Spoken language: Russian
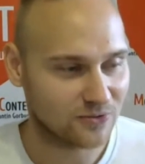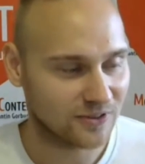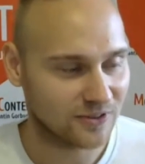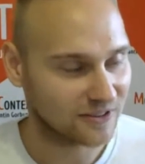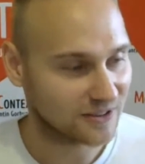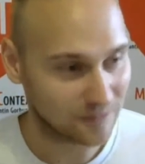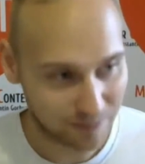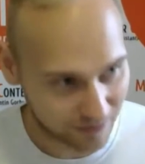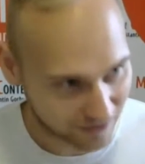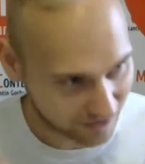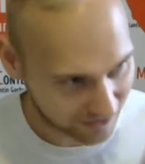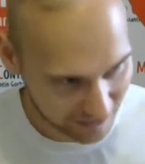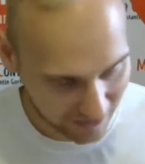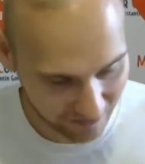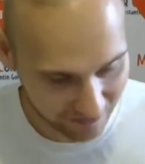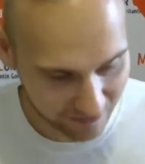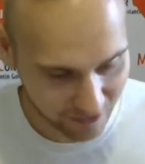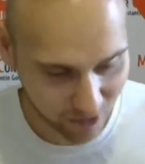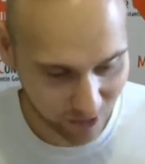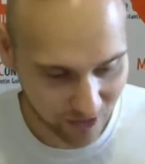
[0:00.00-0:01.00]
это было
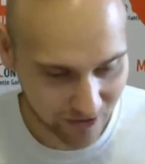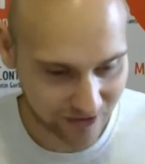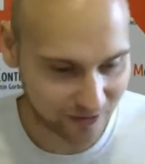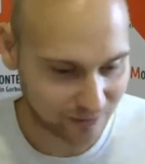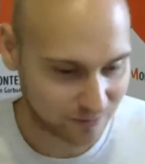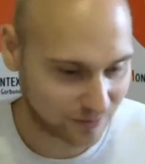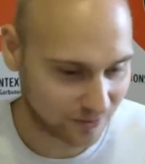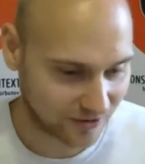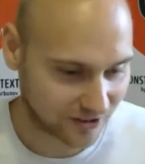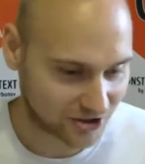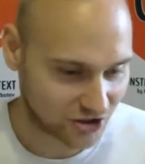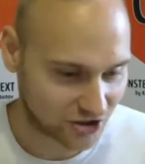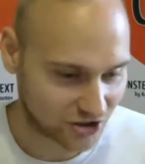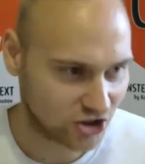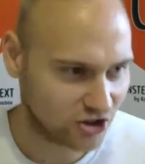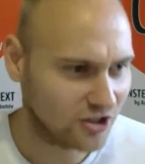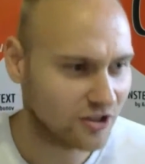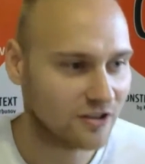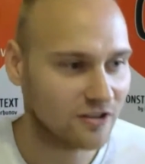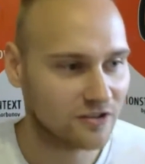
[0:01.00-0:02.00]
давно, это был аж
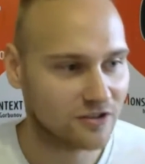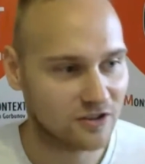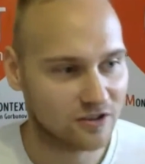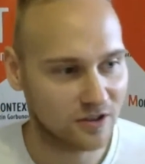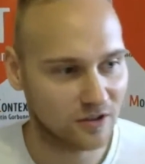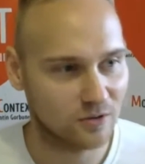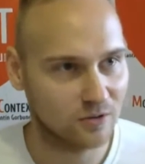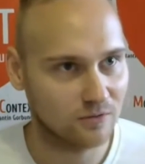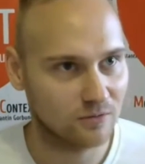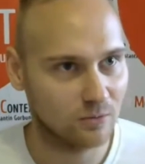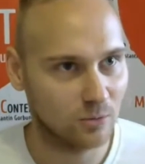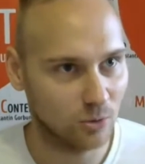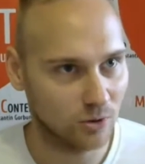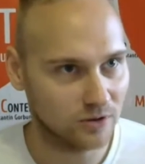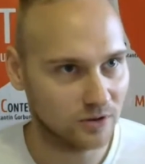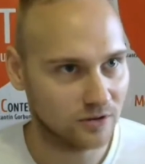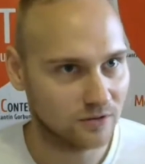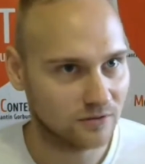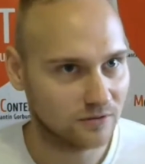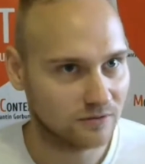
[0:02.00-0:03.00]
14
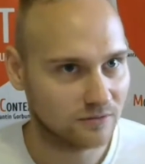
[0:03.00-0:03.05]
год,